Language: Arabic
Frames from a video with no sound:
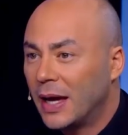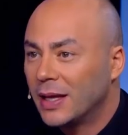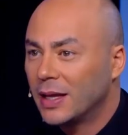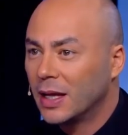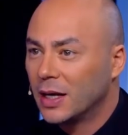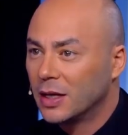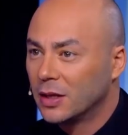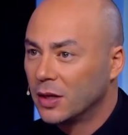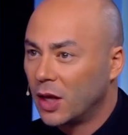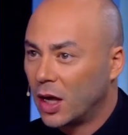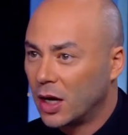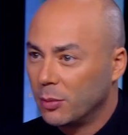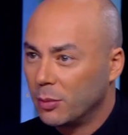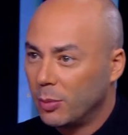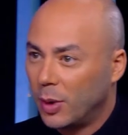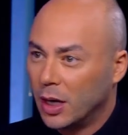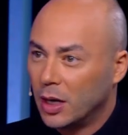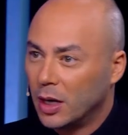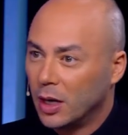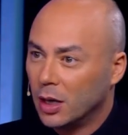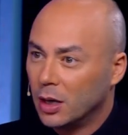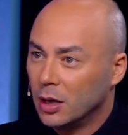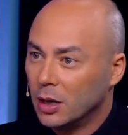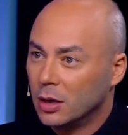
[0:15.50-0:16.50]
هيدا اللي ضارب
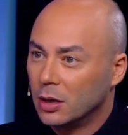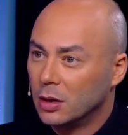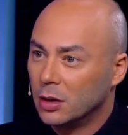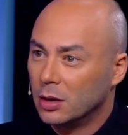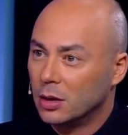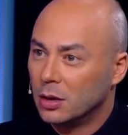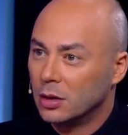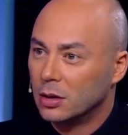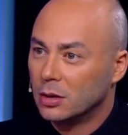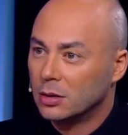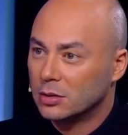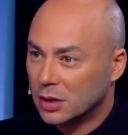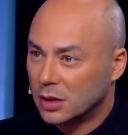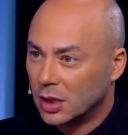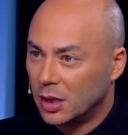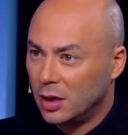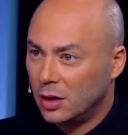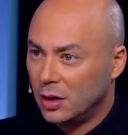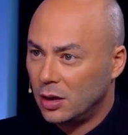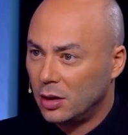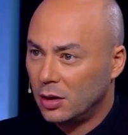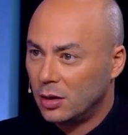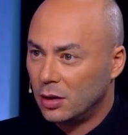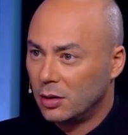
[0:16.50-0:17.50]
هلا
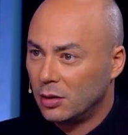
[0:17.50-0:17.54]
صح؟